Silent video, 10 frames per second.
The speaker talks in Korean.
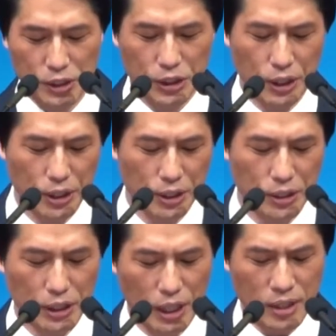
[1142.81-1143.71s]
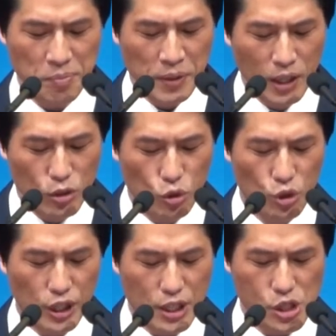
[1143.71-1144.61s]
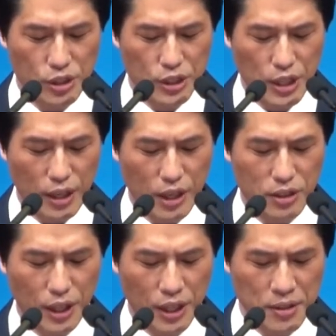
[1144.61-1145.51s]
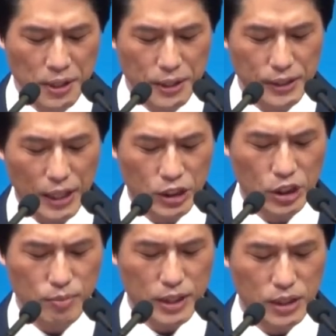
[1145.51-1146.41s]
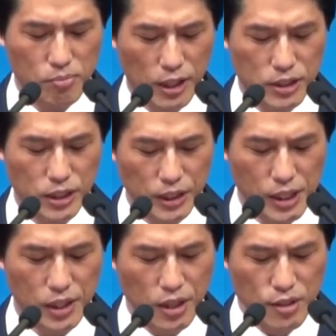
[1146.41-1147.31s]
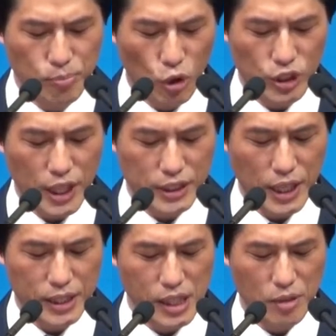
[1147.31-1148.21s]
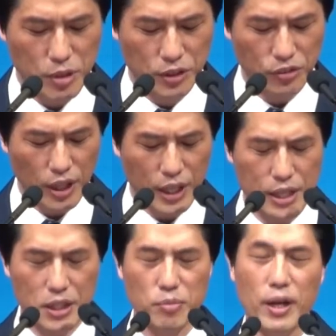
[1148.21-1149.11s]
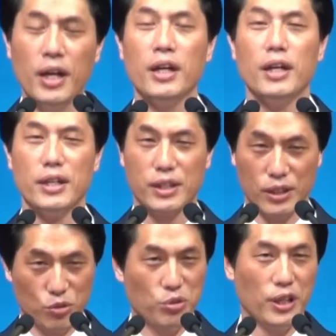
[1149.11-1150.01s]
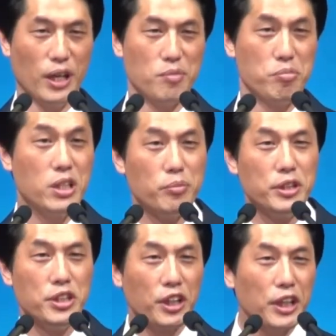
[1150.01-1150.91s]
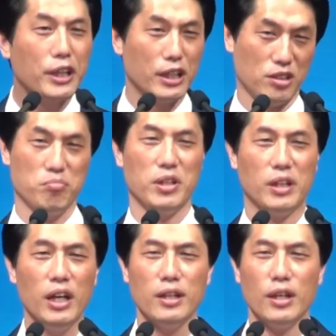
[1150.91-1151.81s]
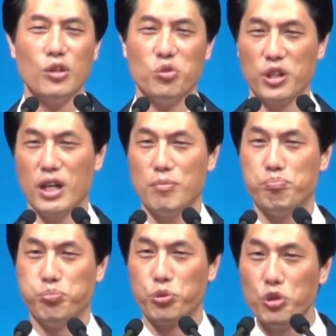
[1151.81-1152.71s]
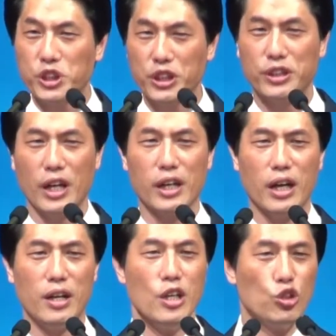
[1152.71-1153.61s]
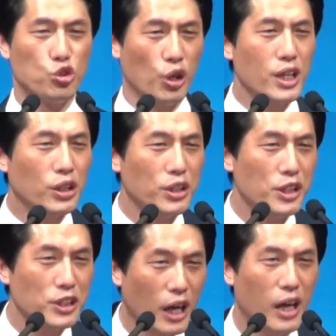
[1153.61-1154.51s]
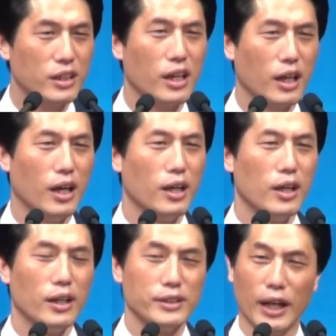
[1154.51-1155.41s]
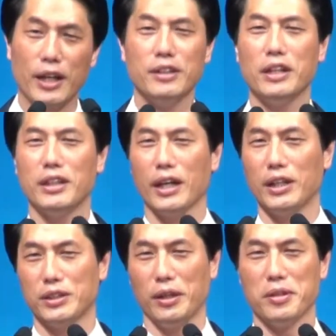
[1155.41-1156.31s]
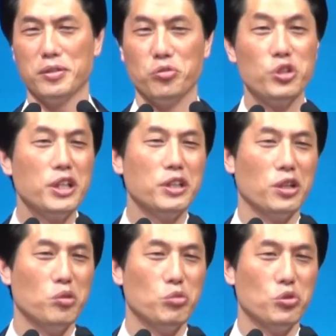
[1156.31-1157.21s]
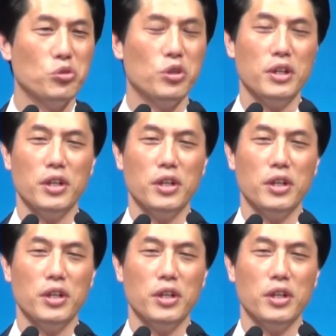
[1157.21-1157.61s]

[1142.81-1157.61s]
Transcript: 시작. 우리가 선을 행하되 낙심하지 말지니 포기하지 아니하면 때가 이름에 거두리라. 믿음은 여기까지입니다. 우리가 부르짖다가 최선을 다하다가 잘 안 될 때가 있어요. 우리는 너무